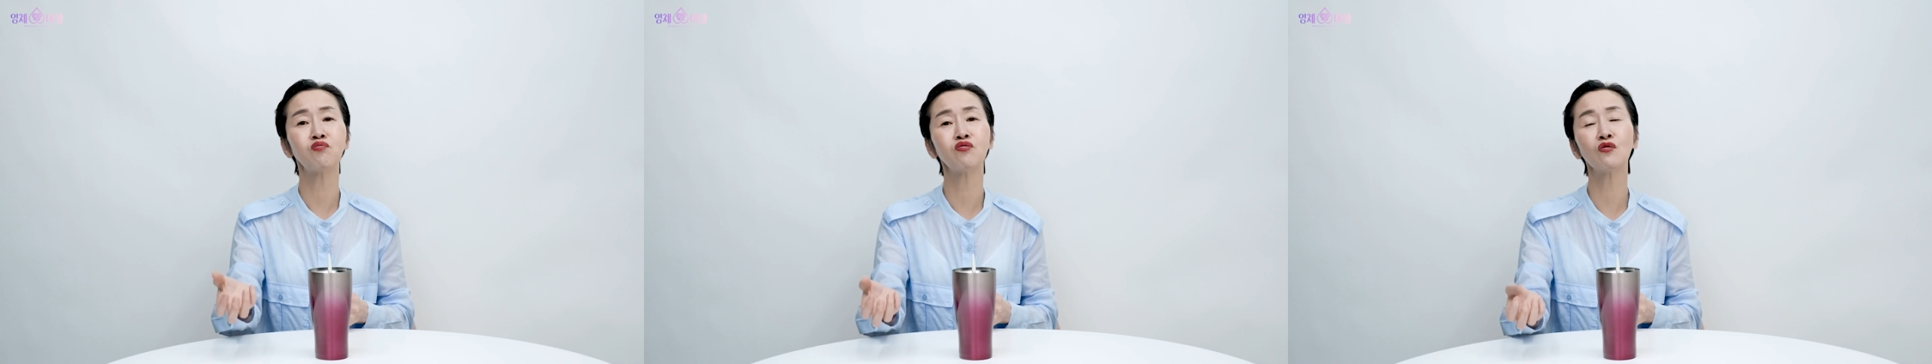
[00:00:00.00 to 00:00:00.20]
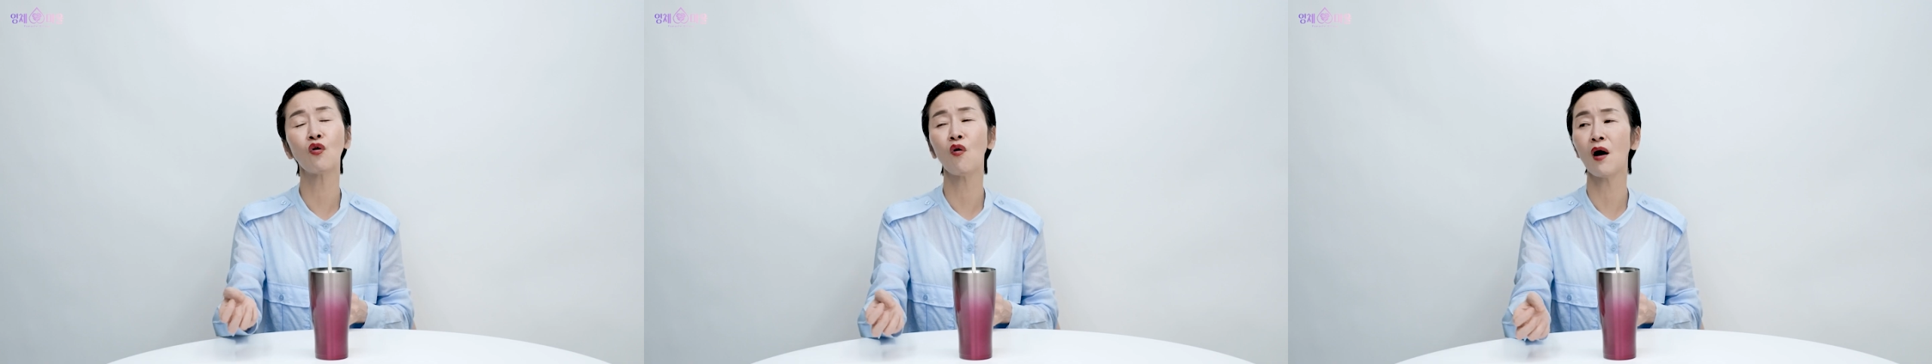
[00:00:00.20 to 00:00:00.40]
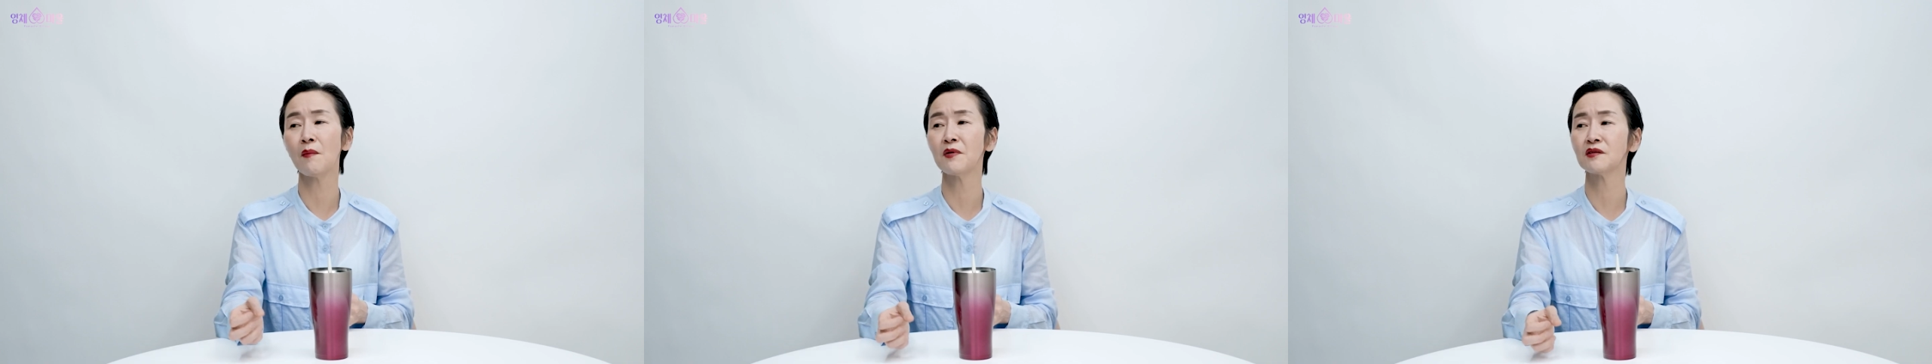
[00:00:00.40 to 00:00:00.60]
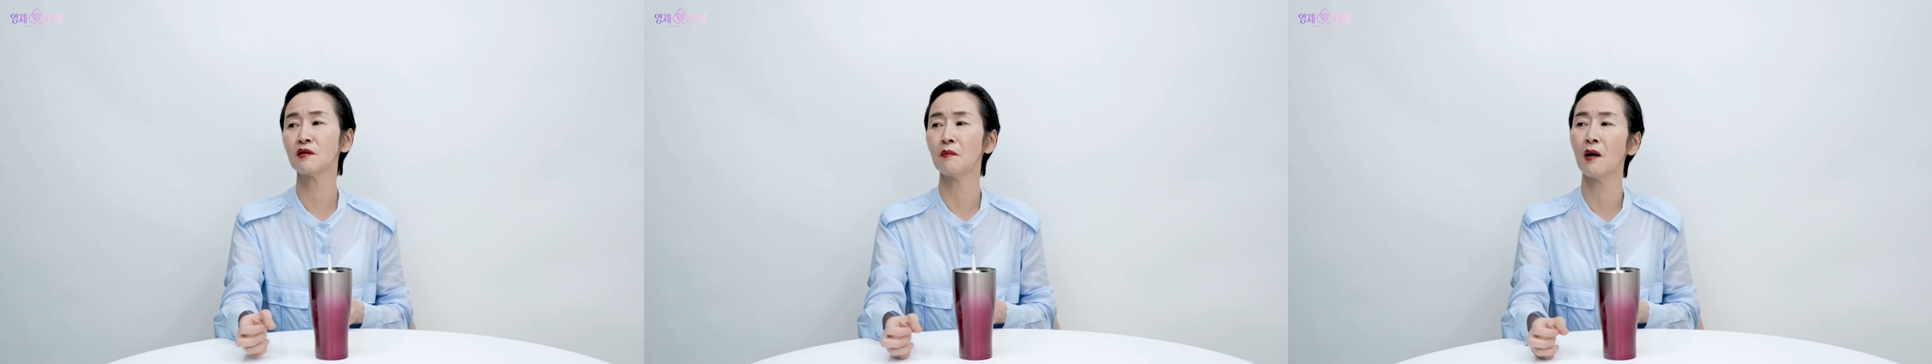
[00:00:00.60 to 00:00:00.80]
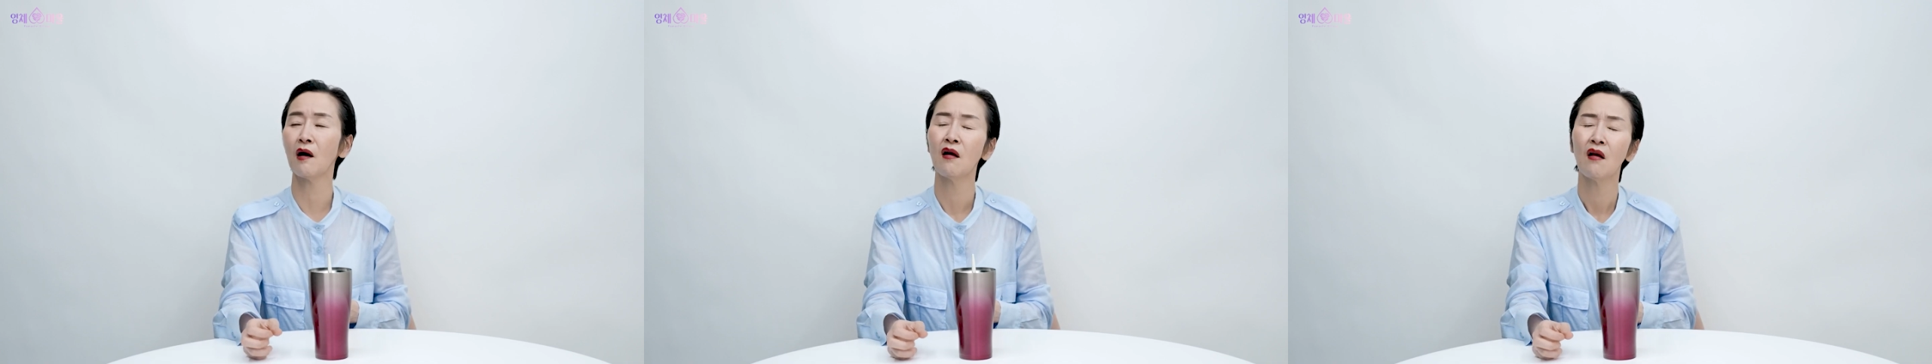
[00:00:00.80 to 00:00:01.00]

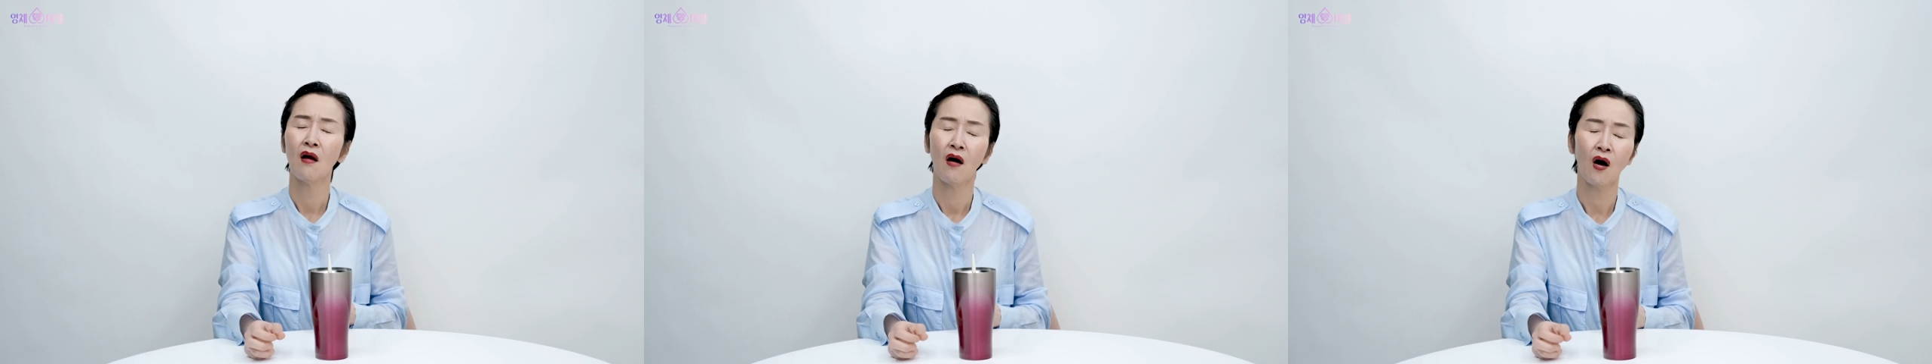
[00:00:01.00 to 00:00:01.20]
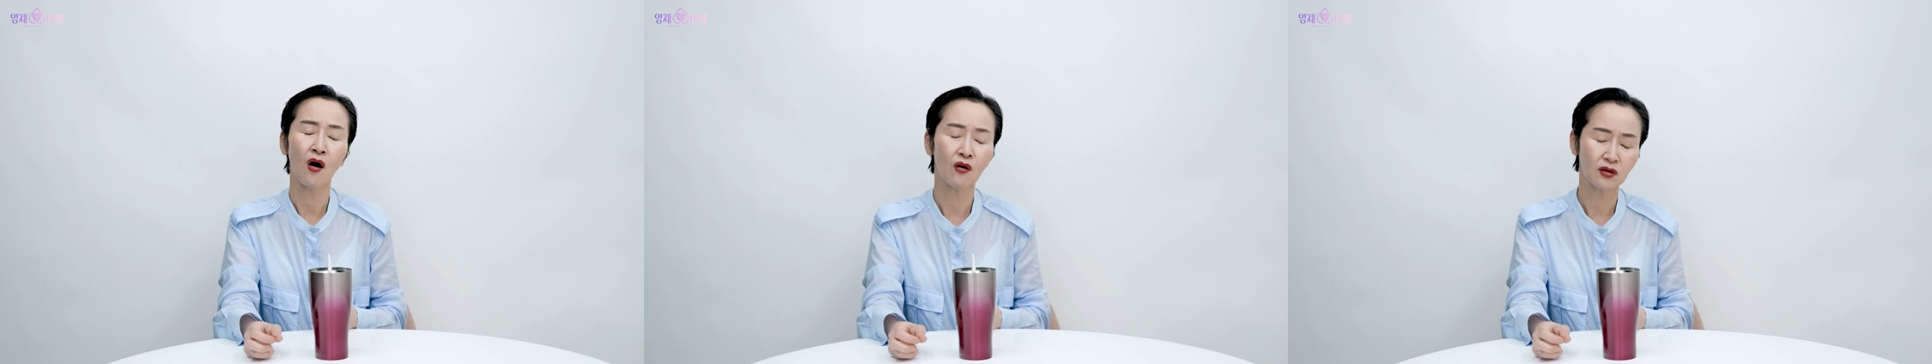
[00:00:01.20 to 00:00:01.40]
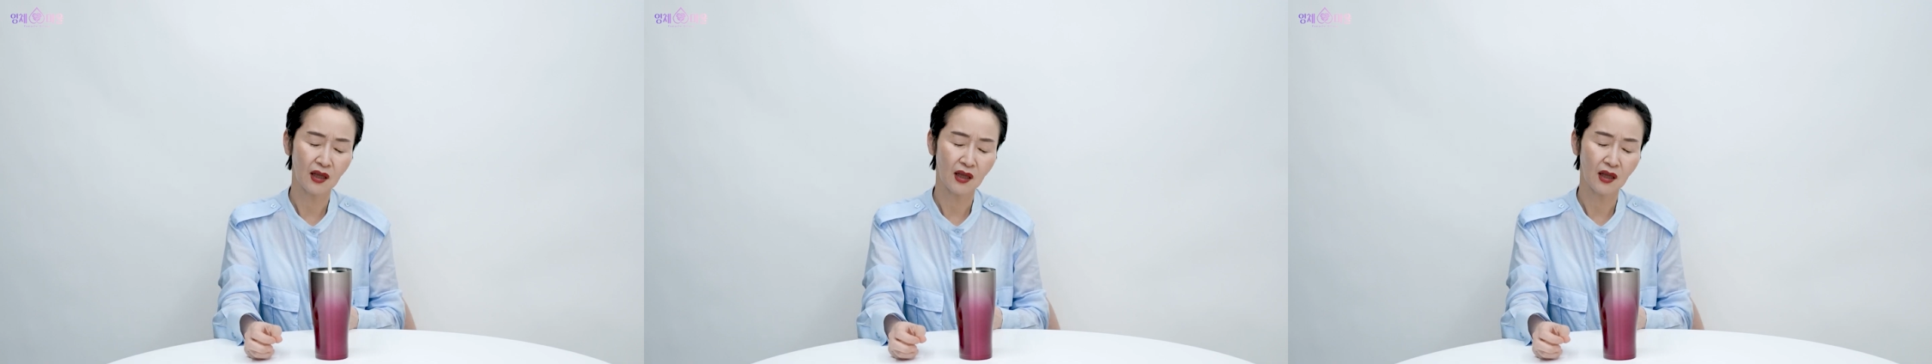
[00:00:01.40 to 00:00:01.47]
부러워하면서 막 어,